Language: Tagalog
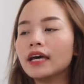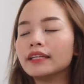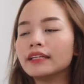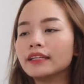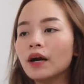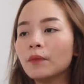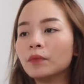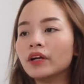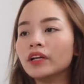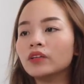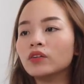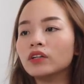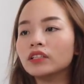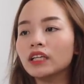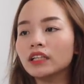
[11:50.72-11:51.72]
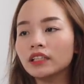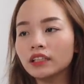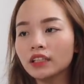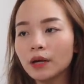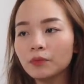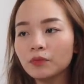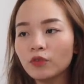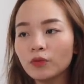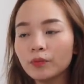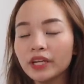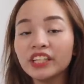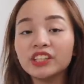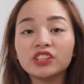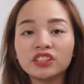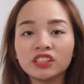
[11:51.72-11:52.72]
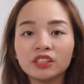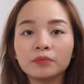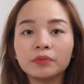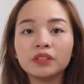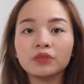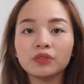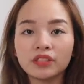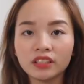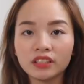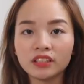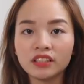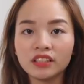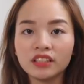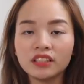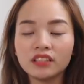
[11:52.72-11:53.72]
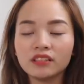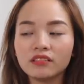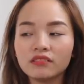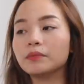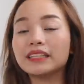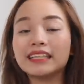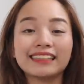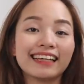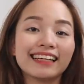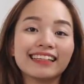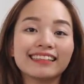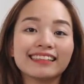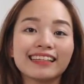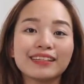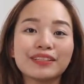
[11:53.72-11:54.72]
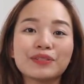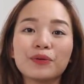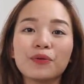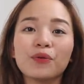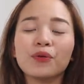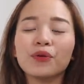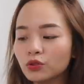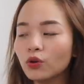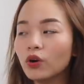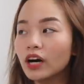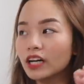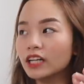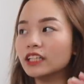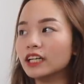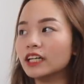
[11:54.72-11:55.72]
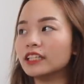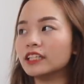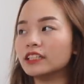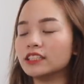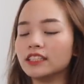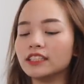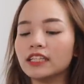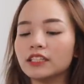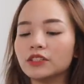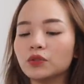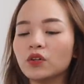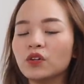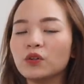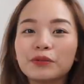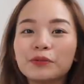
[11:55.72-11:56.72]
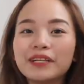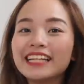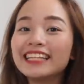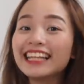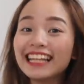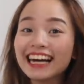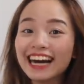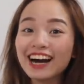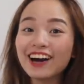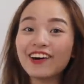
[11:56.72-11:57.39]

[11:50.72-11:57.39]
And then, upgrade ko rin sana yung RAM from 8GB to 16. Matatagalan din. So, gusto ko agad-agad nandiyan na. So, bumili na lang